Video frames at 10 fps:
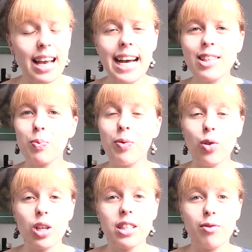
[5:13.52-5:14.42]
also ich bin
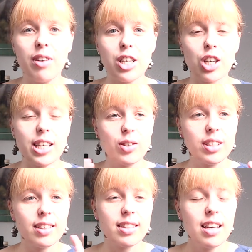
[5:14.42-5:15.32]
wirklich geflasht. Also
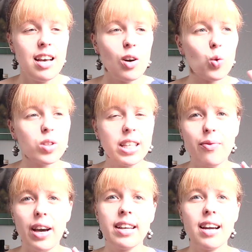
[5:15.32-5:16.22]
dieses rosé
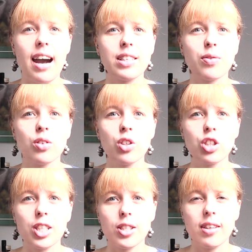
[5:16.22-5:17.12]
wein cast finish
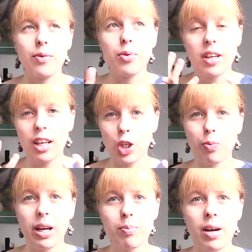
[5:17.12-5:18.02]
das finde ich,
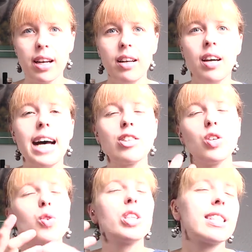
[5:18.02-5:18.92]
schmeckt man. Also ich
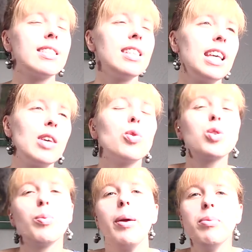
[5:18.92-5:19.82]
würde jetzt nicht, ich wüsste
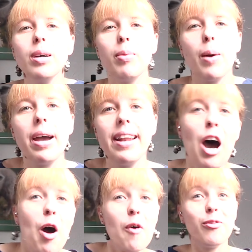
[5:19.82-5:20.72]
bei mir, bei meiner
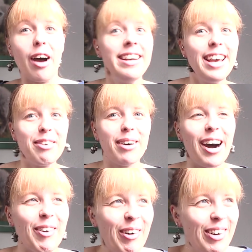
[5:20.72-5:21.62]

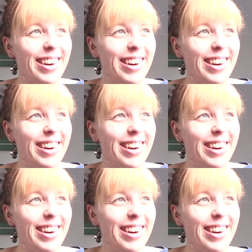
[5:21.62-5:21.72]
Weinerfahrung,